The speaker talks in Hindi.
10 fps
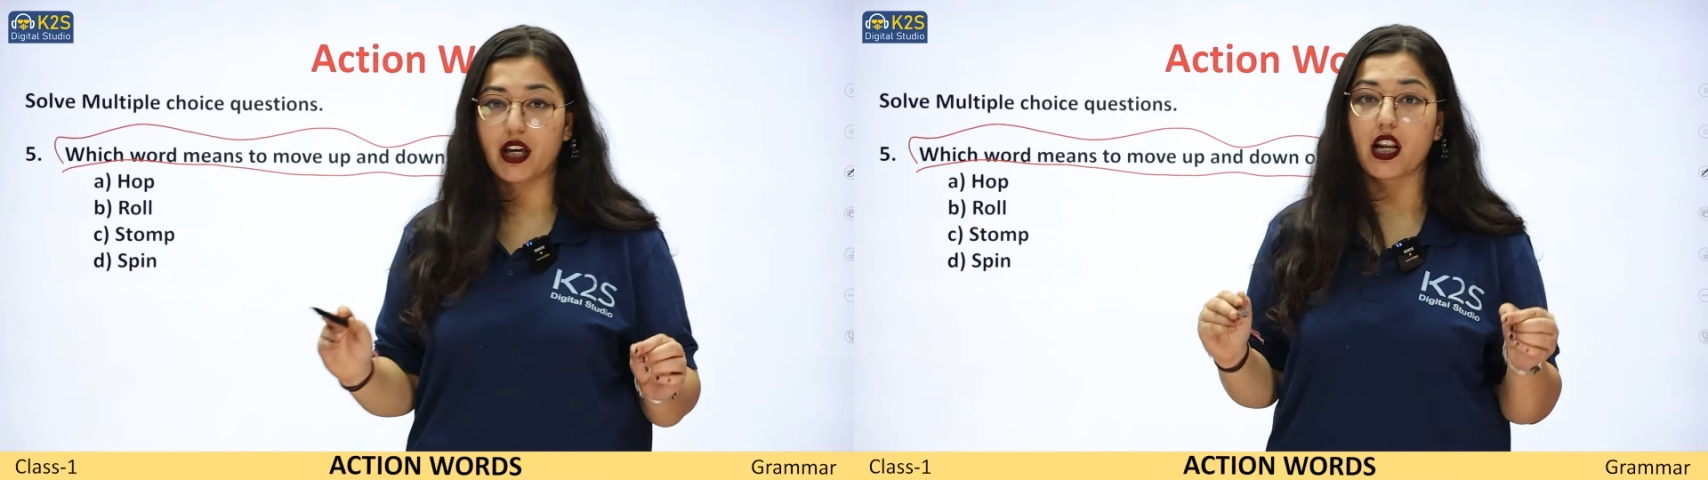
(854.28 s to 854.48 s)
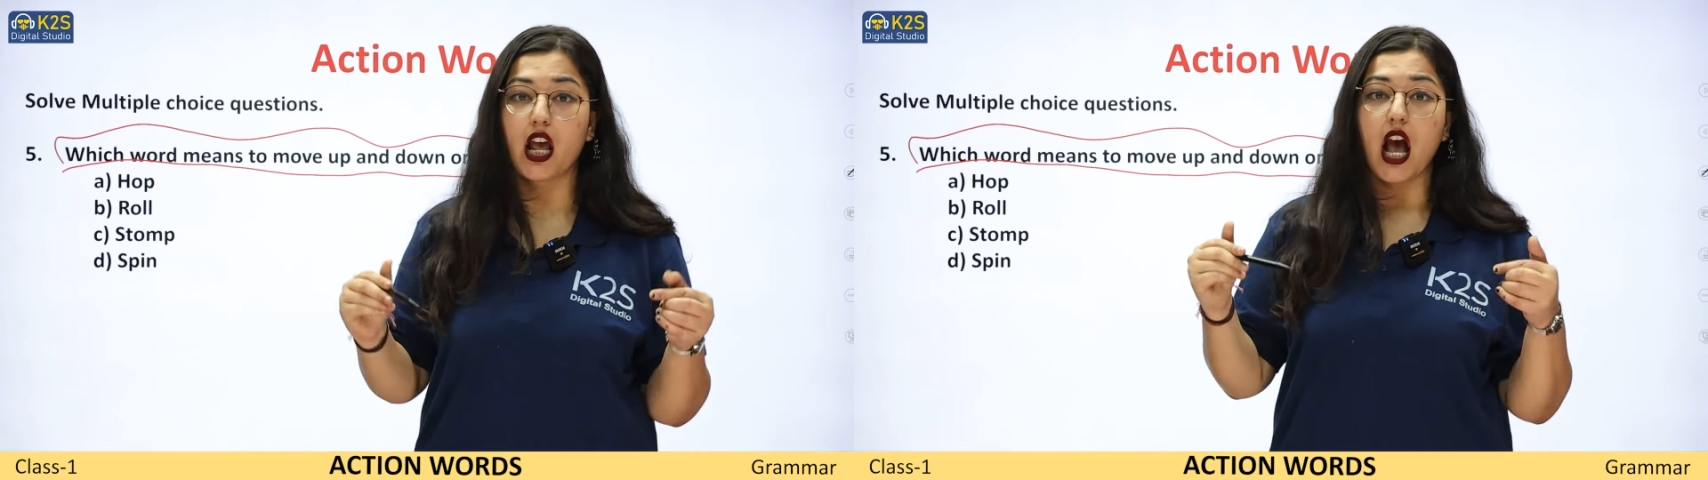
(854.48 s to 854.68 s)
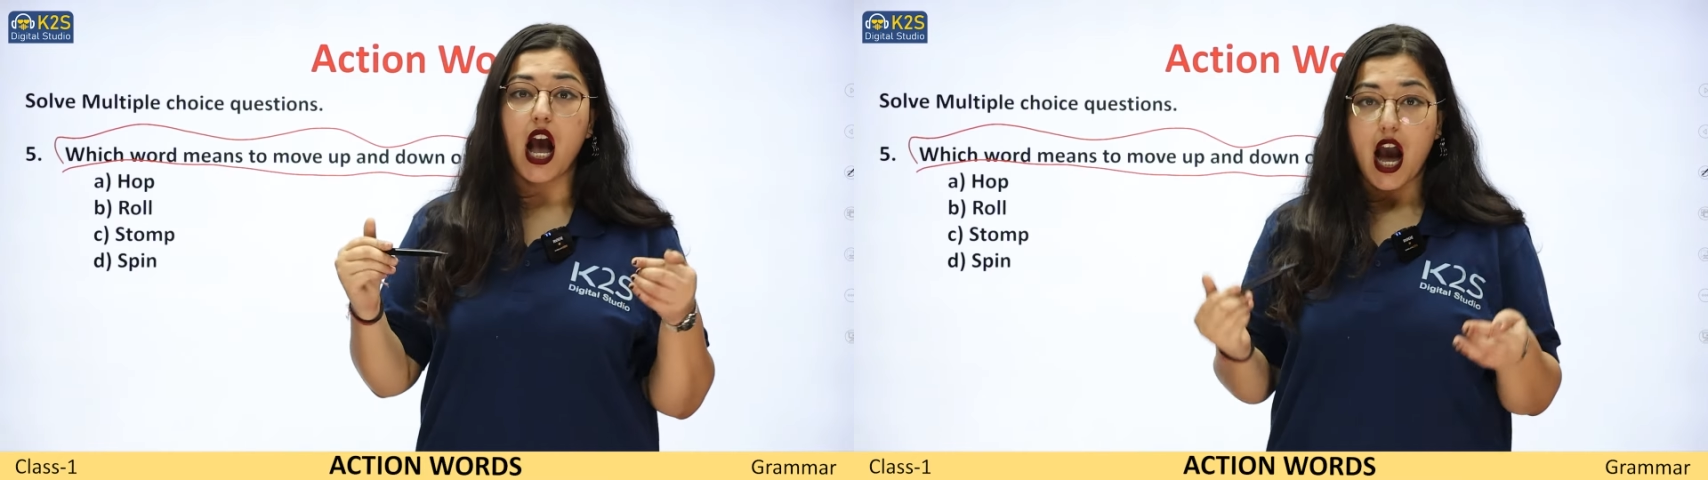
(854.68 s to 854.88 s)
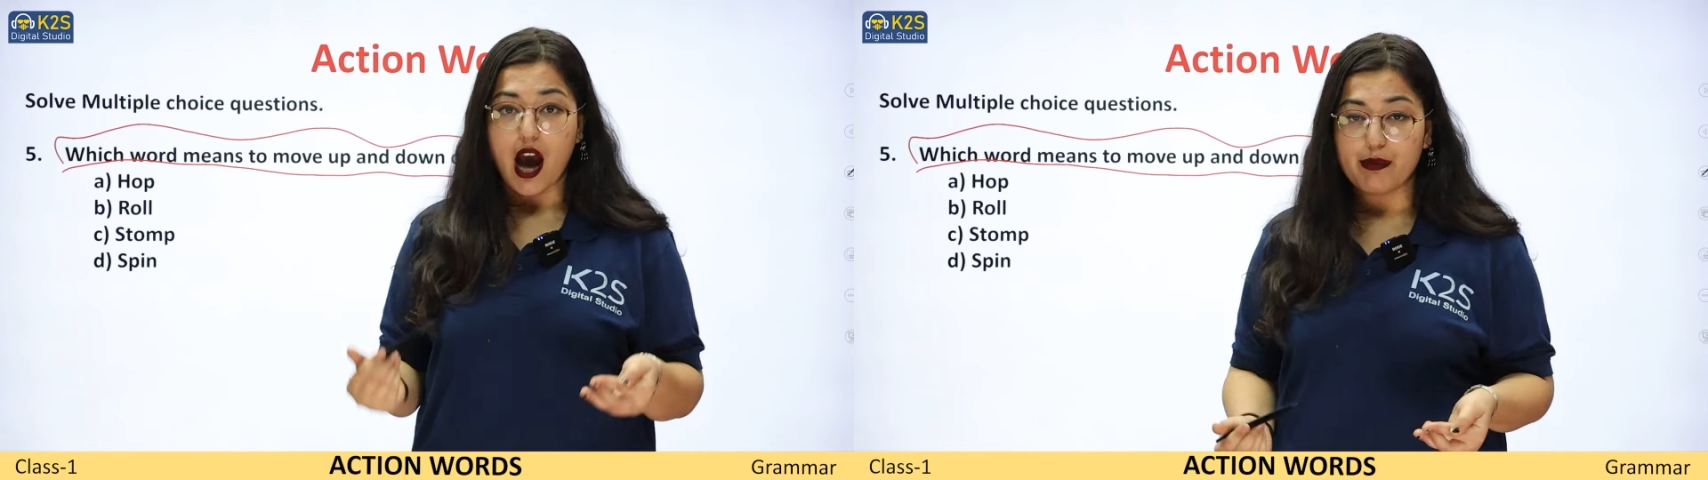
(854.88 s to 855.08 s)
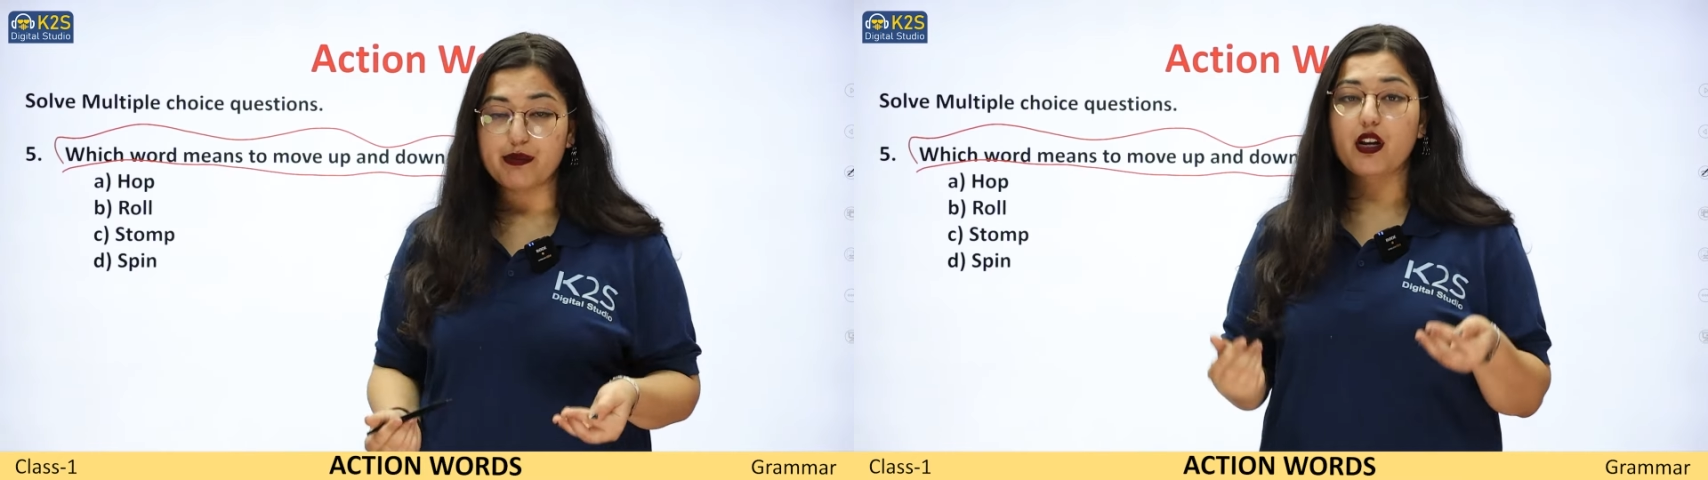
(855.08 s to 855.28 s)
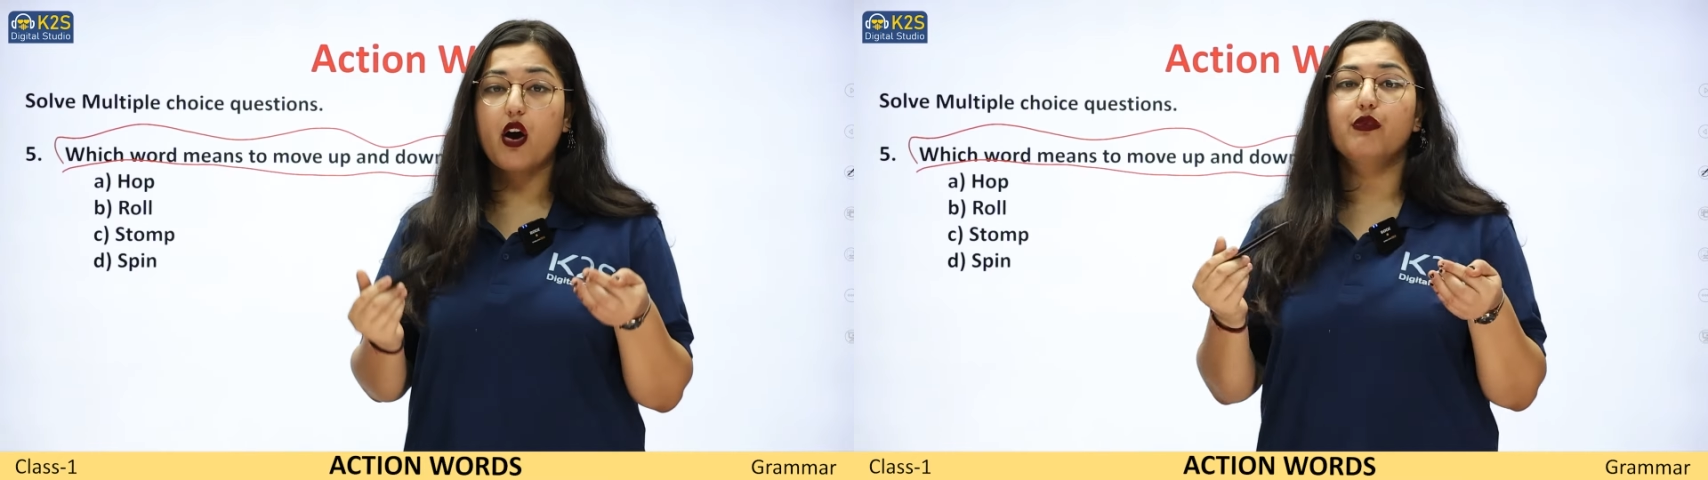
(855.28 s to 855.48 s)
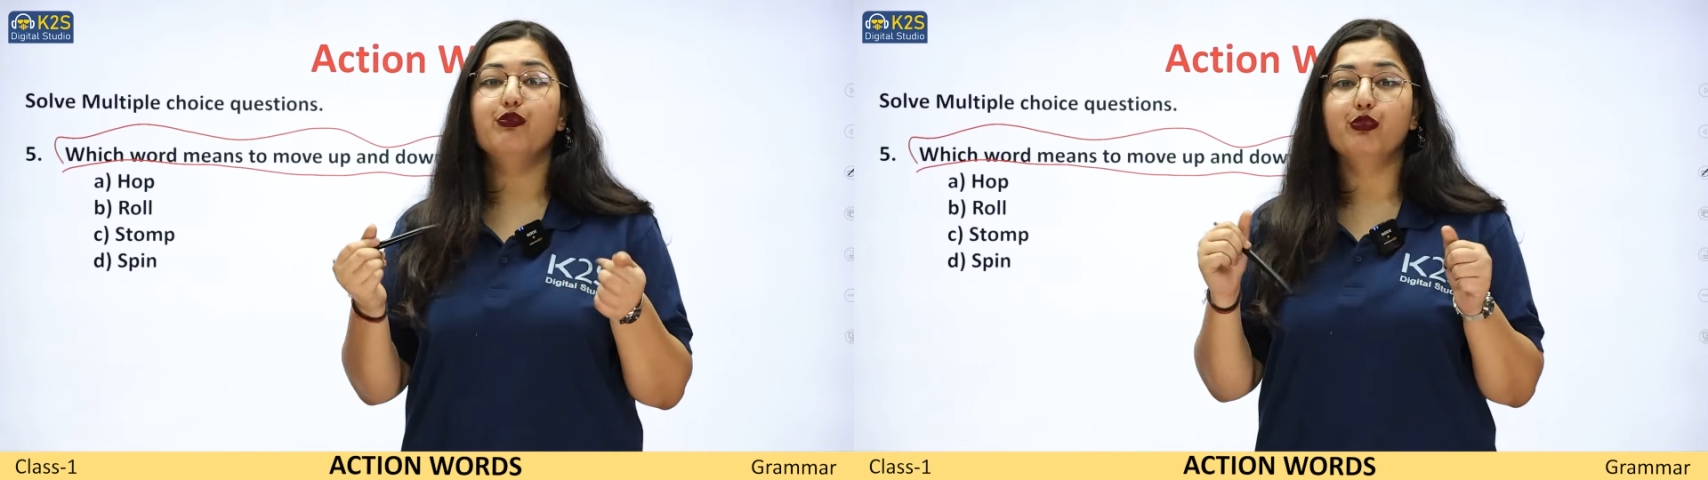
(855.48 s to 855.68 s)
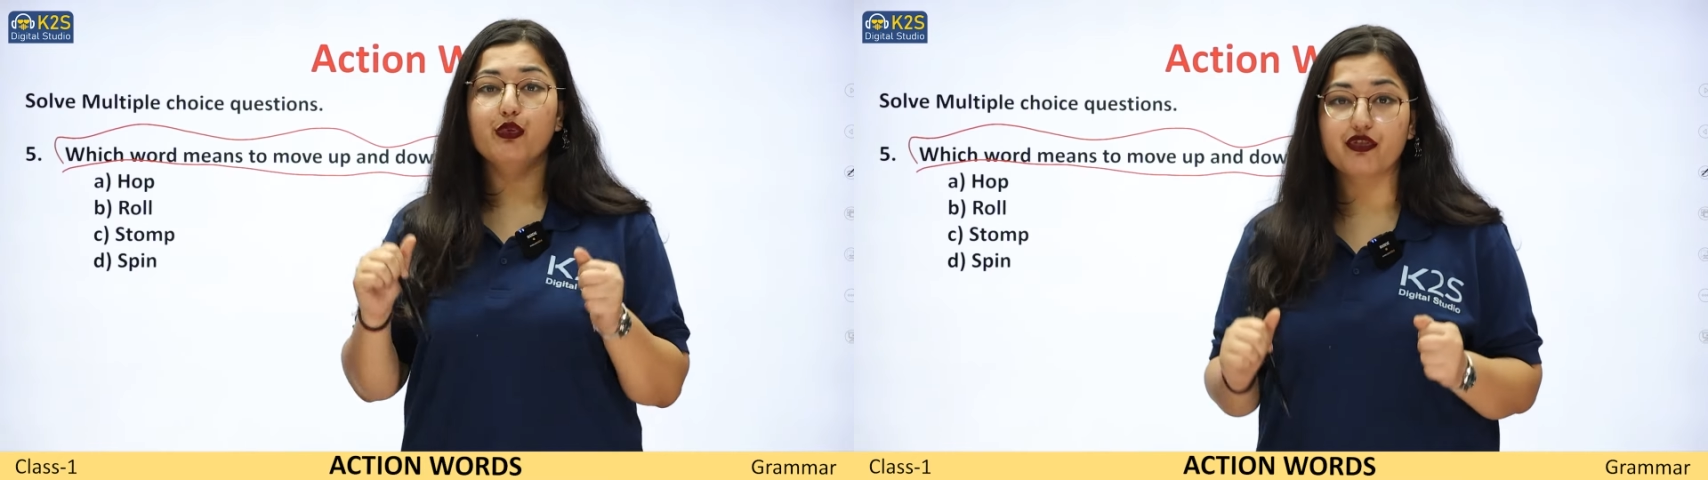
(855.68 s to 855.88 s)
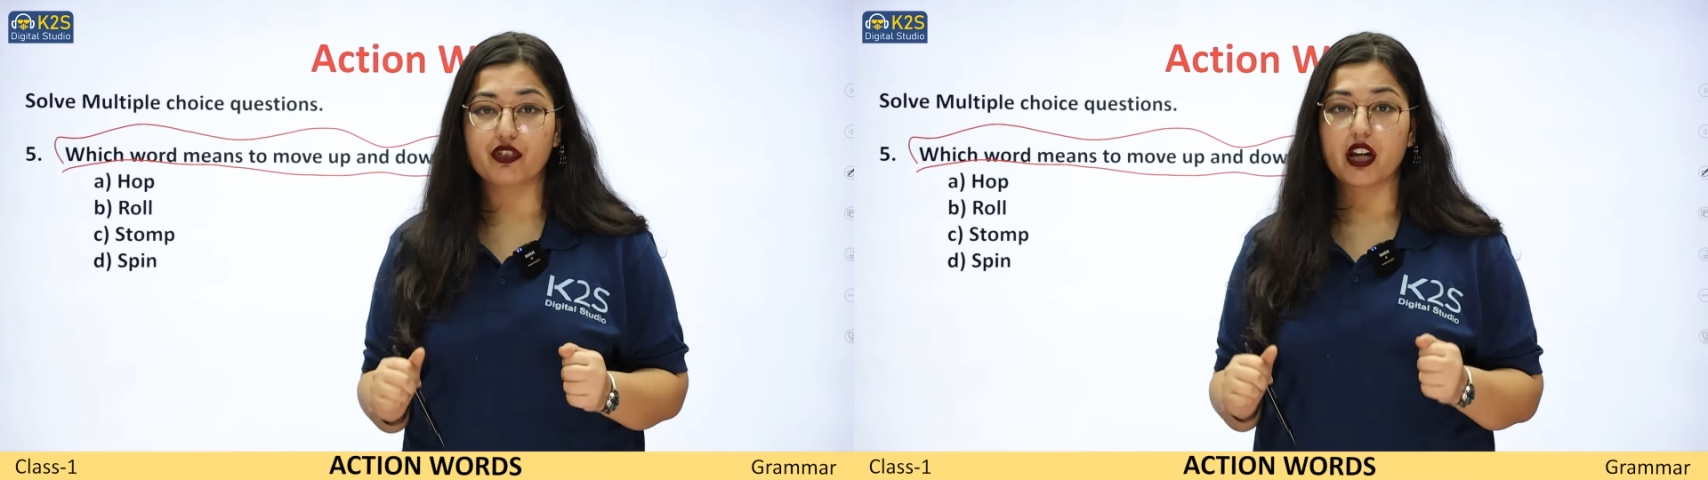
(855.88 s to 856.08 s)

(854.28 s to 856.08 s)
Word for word: पर अप डाउन मूव